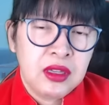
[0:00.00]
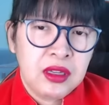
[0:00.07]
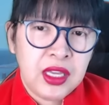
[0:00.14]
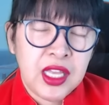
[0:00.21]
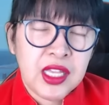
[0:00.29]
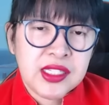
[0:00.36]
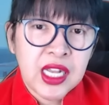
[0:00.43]

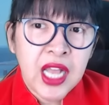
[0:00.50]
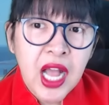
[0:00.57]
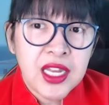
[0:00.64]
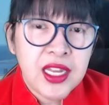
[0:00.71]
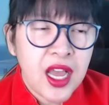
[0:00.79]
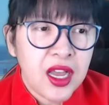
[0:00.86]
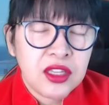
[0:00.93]
Kaya
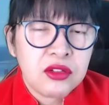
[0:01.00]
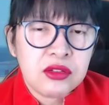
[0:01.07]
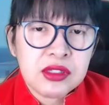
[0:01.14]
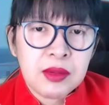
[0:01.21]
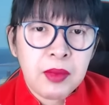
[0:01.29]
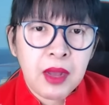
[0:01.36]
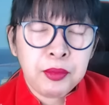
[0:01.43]
sagana kayo
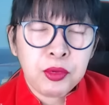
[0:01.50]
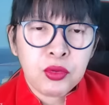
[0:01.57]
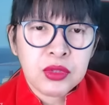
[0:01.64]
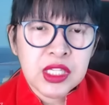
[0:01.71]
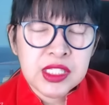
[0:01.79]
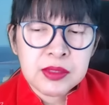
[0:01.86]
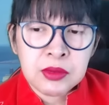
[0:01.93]
sa mga
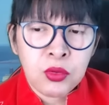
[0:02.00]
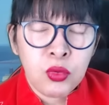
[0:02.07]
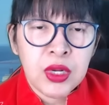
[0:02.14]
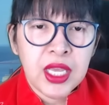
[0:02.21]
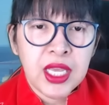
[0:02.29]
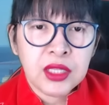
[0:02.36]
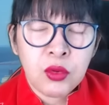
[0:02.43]
putas,
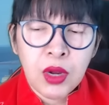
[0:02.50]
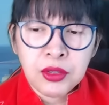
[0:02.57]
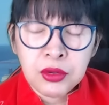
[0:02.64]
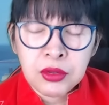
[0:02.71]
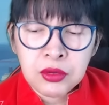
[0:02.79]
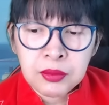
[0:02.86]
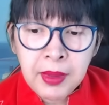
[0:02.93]
gulay at kung
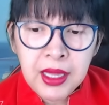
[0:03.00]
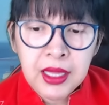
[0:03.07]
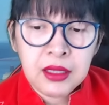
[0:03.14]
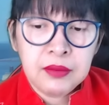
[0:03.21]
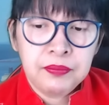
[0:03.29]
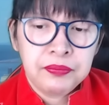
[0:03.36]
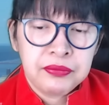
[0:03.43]
ano-ano pa.
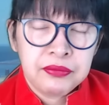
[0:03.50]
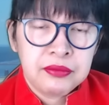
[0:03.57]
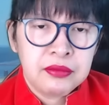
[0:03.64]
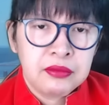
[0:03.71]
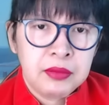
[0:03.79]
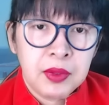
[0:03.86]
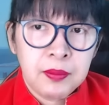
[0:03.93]

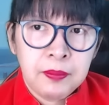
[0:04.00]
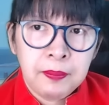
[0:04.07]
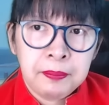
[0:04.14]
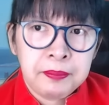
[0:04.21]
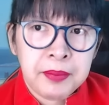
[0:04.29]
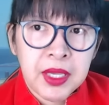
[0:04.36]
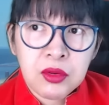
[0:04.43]

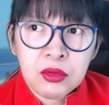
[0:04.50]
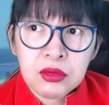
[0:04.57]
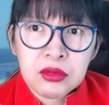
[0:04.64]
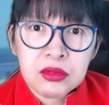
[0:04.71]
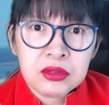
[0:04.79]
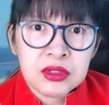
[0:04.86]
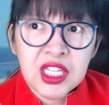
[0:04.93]

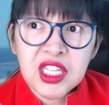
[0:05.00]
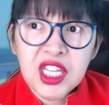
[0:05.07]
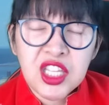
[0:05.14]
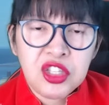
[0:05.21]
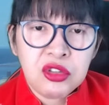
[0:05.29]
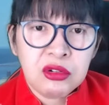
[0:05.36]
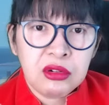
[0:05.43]
Pero tingnan
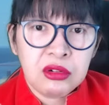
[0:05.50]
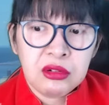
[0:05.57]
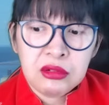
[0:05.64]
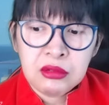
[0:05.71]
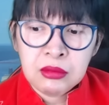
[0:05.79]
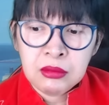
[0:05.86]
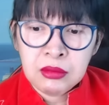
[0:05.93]
niyo,
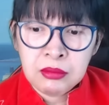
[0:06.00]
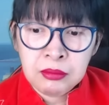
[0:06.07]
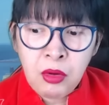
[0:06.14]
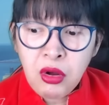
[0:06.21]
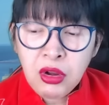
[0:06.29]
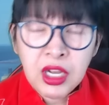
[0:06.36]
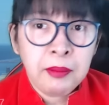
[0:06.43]

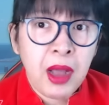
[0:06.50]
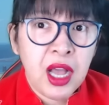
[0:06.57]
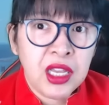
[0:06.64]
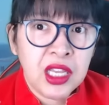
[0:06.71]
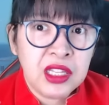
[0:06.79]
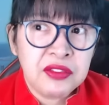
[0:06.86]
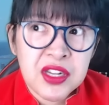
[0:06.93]
bongga
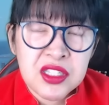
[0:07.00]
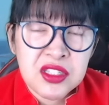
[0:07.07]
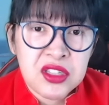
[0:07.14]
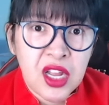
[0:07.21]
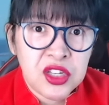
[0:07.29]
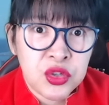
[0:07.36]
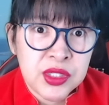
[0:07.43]
ba ang
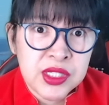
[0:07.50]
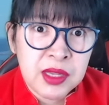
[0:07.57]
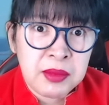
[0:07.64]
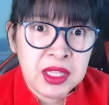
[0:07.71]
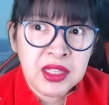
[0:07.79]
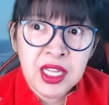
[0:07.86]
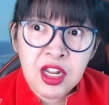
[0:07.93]
infrastructure sa
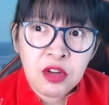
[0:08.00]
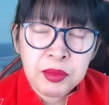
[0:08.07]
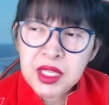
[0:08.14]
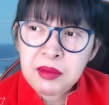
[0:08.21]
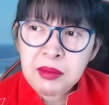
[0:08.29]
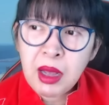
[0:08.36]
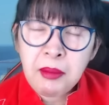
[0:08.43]
Mindanao?
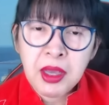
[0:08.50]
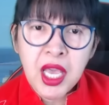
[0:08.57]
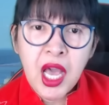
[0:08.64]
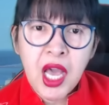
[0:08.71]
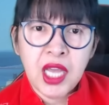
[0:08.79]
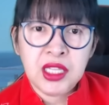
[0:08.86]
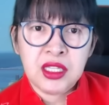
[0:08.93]

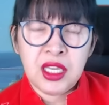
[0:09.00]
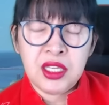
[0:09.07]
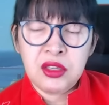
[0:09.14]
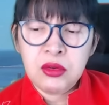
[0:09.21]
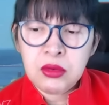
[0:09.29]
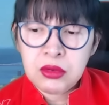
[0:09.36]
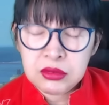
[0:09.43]
Pinababayaan
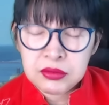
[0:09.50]
kayo.